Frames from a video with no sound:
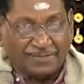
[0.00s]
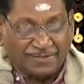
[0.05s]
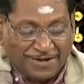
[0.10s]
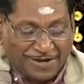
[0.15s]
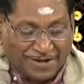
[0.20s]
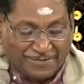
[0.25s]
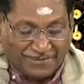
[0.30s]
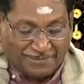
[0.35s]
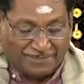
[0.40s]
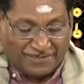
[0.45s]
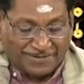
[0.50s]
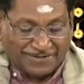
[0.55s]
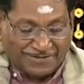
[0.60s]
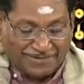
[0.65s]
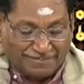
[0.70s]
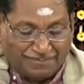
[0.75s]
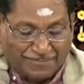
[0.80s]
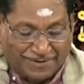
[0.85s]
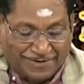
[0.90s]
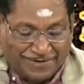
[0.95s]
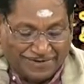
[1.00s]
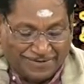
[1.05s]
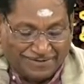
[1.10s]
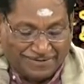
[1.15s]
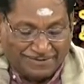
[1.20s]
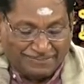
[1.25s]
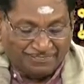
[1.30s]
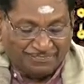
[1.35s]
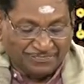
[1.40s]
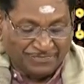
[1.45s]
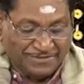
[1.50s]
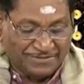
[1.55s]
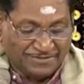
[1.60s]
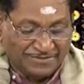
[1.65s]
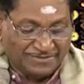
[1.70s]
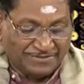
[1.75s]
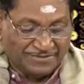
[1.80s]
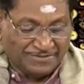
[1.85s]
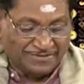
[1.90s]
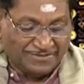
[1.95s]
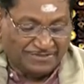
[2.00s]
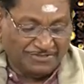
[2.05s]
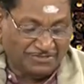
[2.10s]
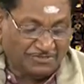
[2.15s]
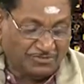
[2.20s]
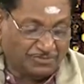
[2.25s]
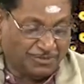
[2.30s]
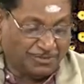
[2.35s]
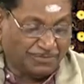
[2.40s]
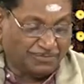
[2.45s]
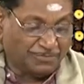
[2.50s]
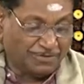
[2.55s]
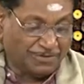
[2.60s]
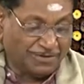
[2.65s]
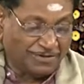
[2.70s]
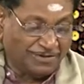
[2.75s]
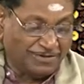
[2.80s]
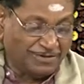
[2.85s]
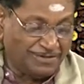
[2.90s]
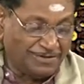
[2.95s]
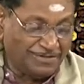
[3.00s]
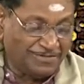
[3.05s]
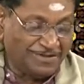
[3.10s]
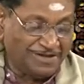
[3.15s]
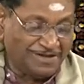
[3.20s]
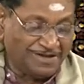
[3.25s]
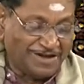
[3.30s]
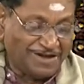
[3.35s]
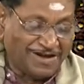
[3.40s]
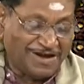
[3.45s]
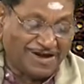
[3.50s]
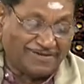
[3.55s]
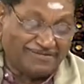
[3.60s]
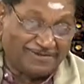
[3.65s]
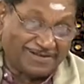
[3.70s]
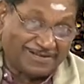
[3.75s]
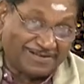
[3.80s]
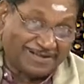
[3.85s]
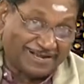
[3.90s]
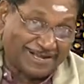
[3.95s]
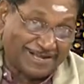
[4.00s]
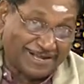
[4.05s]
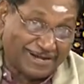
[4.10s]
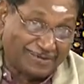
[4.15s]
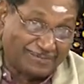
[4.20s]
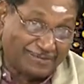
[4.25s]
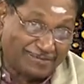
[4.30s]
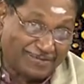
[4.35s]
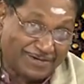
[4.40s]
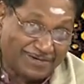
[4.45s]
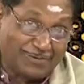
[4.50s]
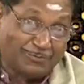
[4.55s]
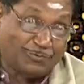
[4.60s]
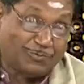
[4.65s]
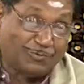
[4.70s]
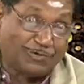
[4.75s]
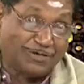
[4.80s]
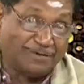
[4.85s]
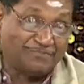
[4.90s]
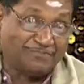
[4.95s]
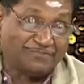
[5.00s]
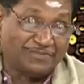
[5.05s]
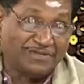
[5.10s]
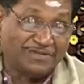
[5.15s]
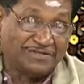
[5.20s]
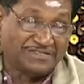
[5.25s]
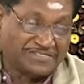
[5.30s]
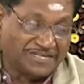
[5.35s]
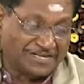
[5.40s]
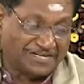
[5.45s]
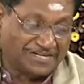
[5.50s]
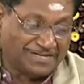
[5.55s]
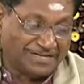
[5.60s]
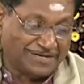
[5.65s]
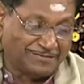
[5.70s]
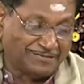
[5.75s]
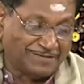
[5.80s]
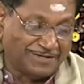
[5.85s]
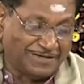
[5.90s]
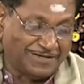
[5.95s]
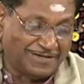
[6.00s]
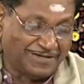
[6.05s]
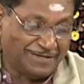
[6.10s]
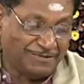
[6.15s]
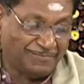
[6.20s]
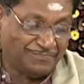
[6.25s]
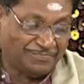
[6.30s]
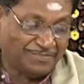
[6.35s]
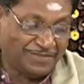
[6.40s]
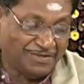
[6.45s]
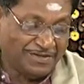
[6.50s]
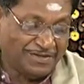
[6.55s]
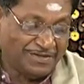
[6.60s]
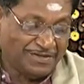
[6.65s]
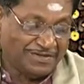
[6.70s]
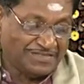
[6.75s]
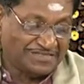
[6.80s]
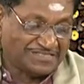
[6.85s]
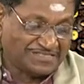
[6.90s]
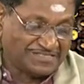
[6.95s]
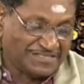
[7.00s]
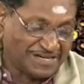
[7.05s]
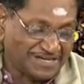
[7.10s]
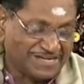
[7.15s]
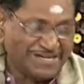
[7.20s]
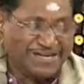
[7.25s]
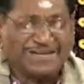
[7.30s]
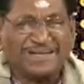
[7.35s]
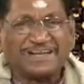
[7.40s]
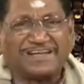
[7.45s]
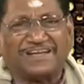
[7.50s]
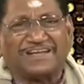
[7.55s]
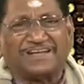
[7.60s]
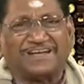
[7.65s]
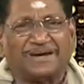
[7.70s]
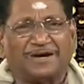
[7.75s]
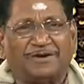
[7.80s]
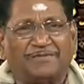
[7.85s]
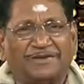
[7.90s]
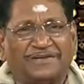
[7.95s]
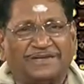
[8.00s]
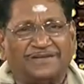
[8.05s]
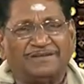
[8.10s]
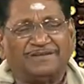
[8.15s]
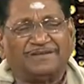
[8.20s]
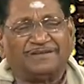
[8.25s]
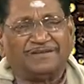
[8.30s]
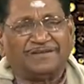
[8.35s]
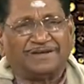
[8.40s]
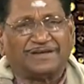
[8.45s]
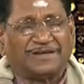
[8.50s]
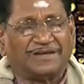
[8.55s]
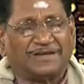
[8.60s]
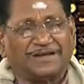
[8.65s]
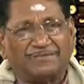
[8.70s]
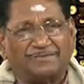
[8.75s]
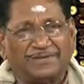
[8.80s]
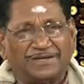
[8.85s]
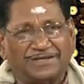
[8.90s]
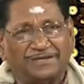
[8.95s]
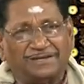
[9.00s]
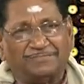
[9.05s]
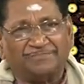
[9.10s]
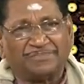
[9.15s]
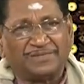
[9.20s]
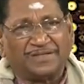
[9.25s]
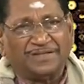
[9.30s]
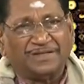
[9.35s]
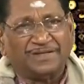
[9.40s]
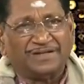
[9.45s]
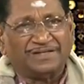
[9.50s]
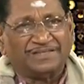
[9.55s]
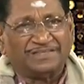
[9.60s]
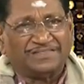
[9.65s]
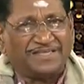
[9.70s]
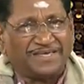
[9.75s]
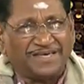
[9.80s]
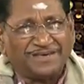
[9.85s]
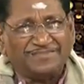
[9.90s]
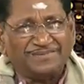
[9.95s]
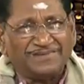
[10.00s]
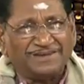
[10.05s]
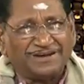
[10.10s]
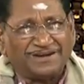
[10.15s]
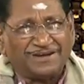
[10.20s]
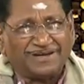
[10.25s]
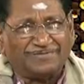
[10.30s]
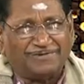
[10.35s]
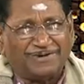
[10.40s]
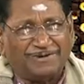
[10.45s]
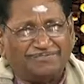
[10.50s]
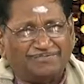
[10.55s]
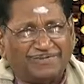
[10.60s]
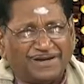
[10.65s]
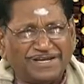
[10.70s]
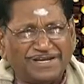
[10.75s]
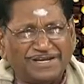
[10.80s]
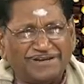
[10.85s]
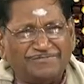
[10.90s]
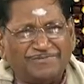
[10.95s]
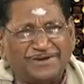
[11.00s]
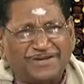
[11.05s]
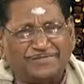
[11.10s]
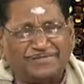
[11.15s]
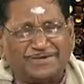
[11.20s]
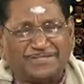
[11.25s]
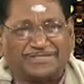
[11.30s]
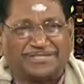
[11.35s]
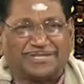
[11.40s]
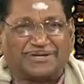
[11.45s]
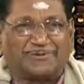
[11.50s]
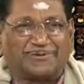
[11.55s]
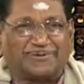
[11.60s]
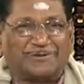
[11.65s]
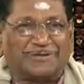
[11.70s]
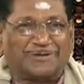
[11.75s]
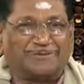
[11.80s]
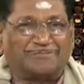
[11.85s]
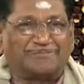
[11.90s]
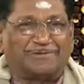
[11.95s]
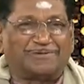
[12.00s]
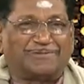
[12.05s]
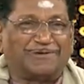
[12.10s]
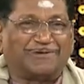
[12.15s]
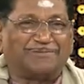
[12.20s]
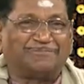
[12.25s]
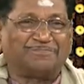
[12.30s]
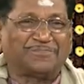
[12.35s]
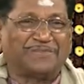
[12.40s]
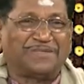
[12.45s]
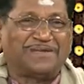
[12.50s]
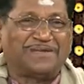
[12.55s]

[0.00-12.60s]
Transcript: அபிராமிப்பட்டர் பாடினார் இன்னும் சொல்ல போனால் அவள் கலாப மயில் கூட செங்கமல சகல கலாவயில் கலாமயில் தேவியானவள் மயில் வடிவத்தை கொண்டிருப்பவள்